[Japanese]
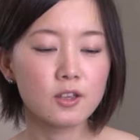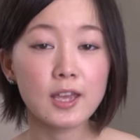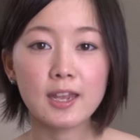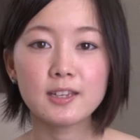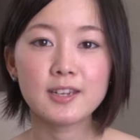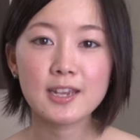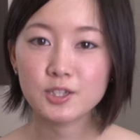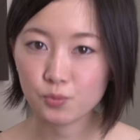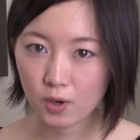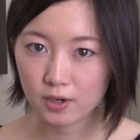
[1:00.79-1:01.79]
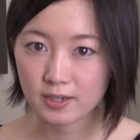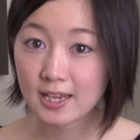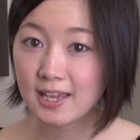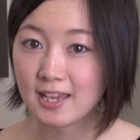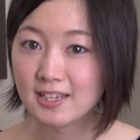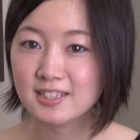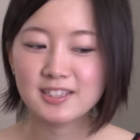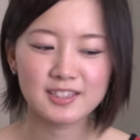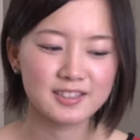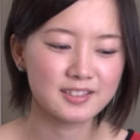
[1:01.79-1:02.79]
Okay, next word
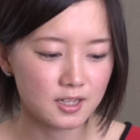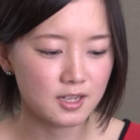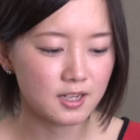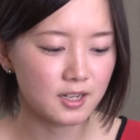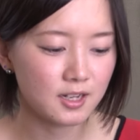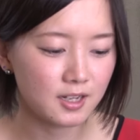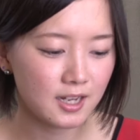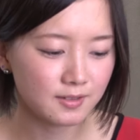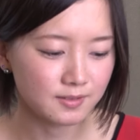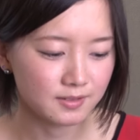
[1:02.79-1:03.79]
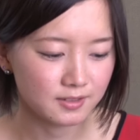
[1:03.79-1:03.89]
is でれん